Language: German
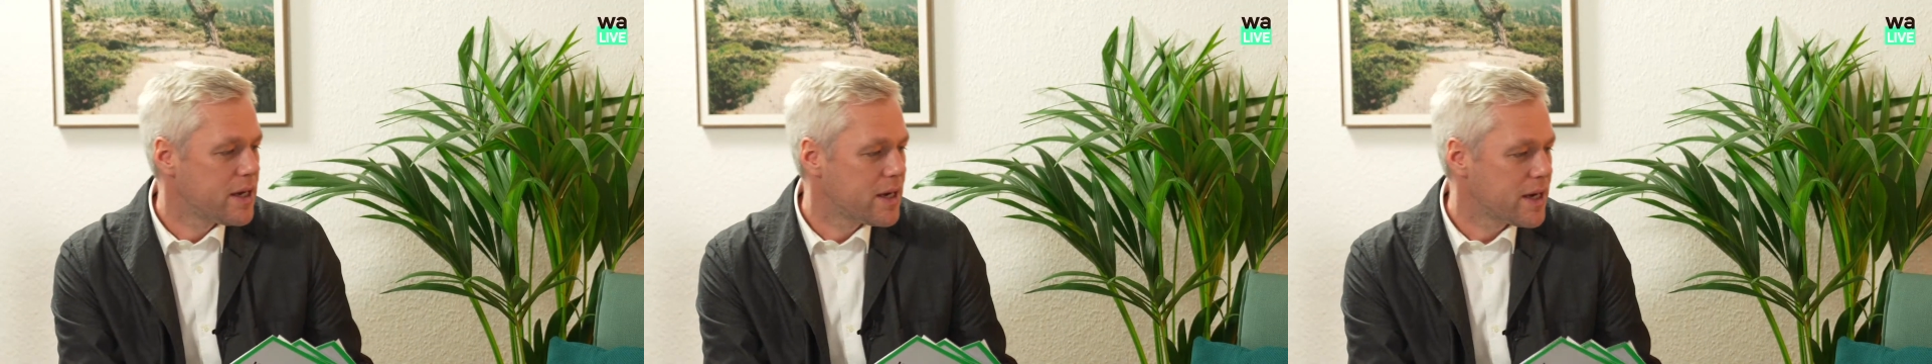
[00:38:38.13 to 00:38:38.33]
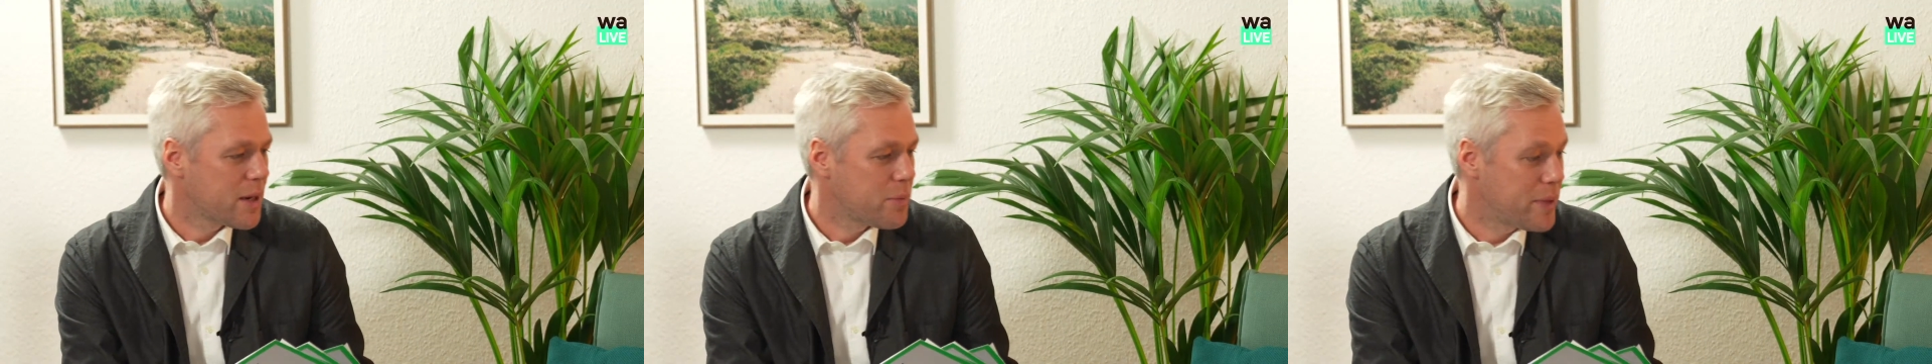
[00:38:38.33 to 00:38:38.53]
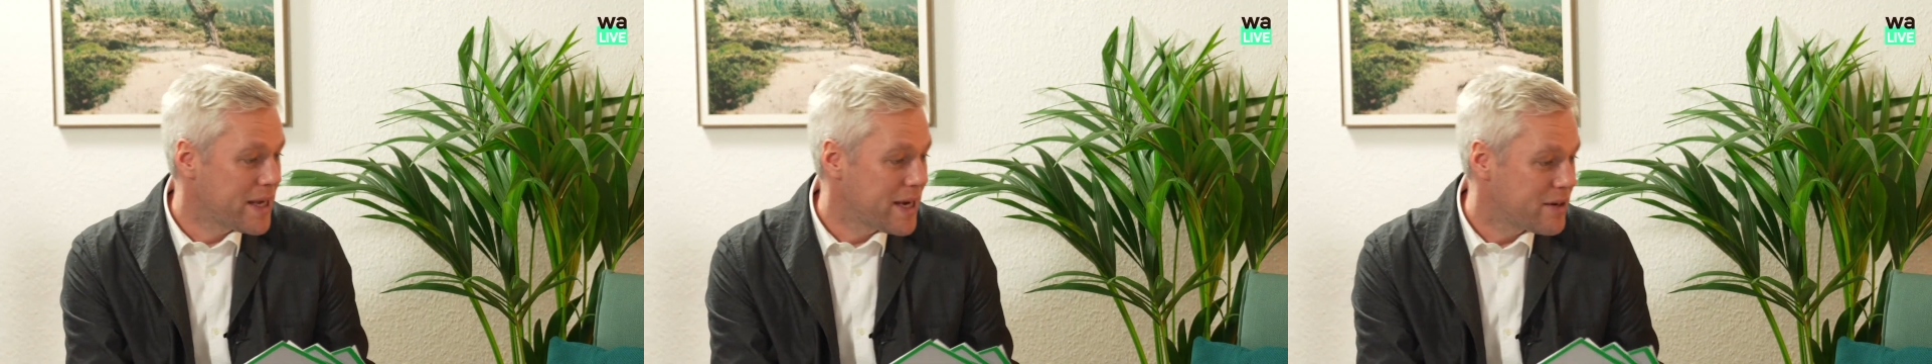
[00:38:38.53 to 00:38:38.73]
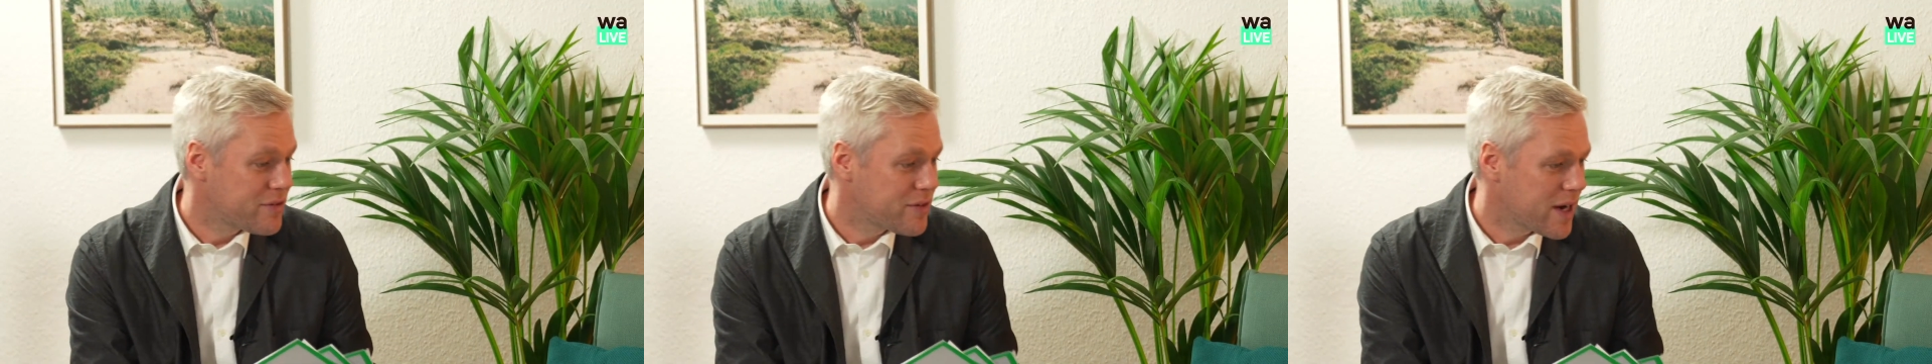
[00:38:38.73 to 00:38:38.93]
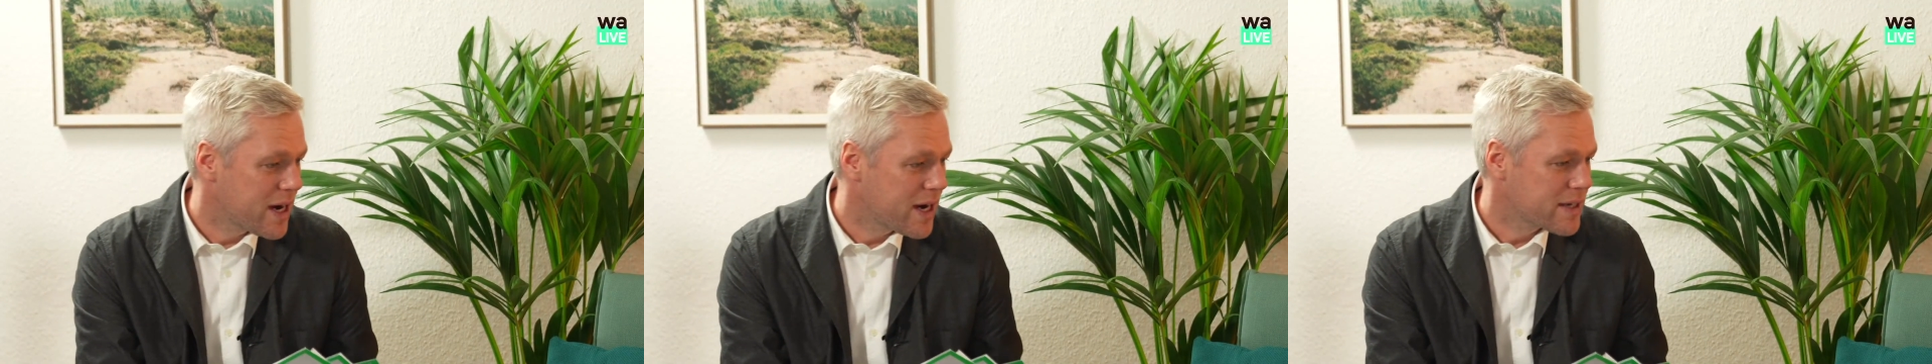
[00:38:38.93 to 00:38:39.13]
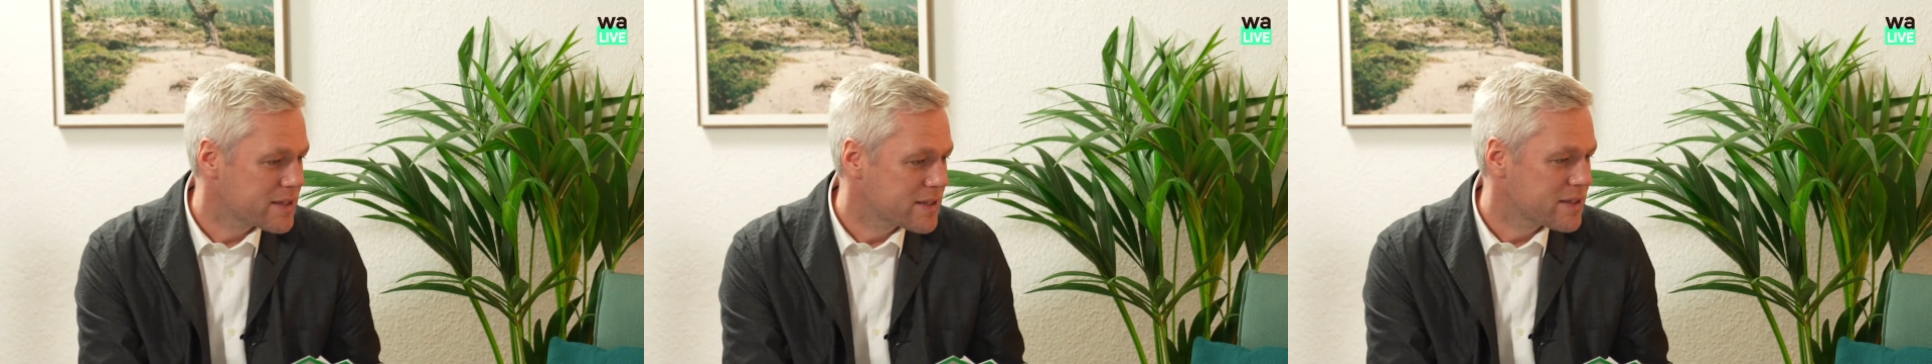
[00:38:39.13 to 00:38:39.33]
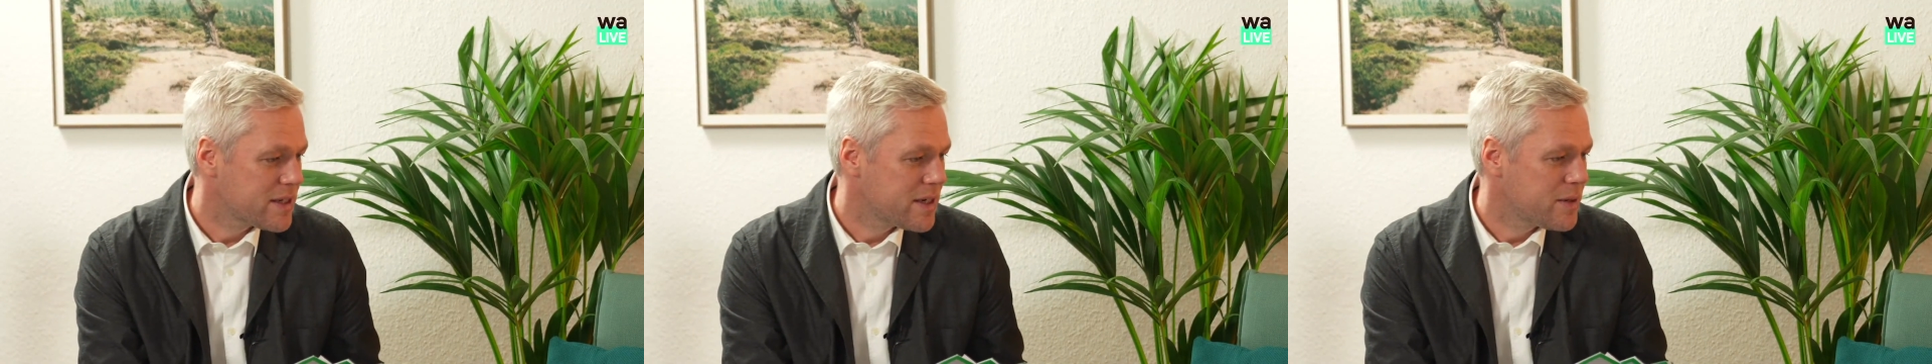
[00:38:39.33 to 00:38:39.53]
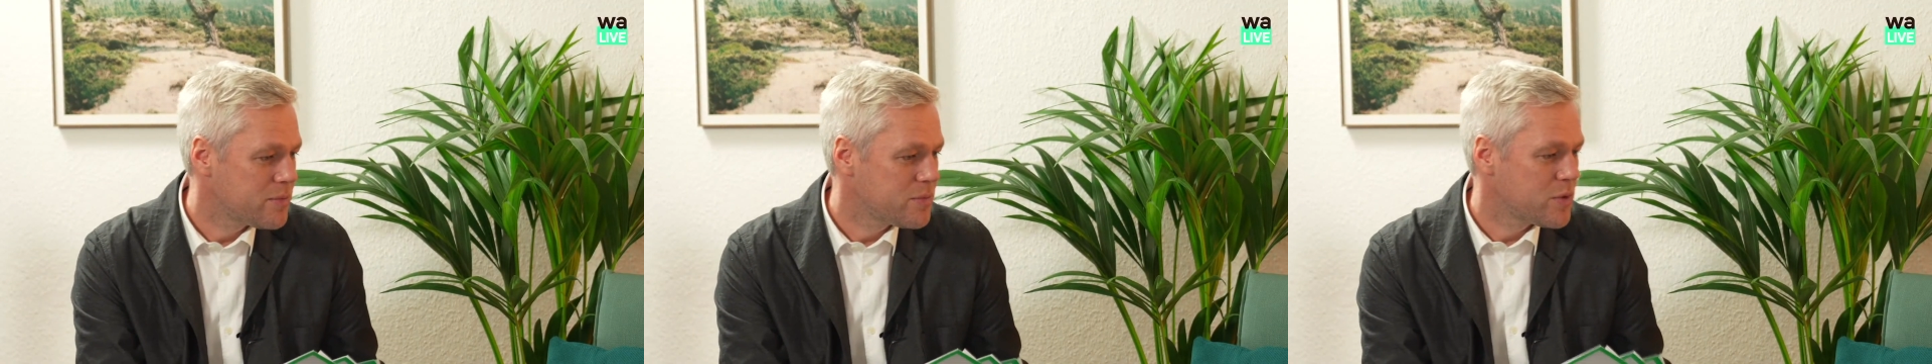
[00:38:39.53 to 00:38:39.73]
Rabea fragt
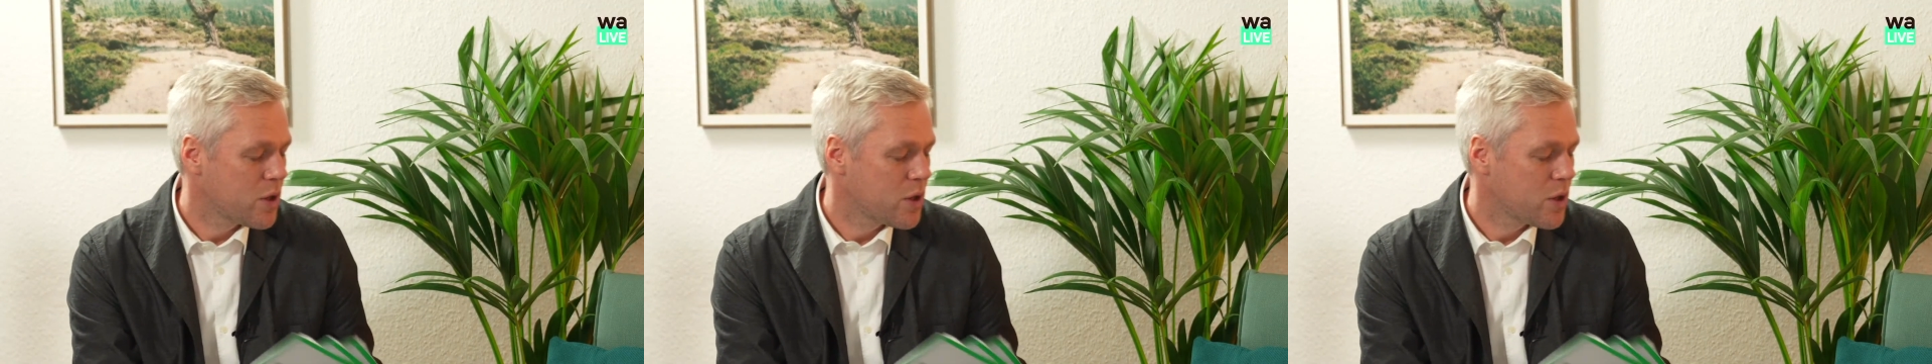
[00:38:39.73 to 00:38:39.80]
ähm,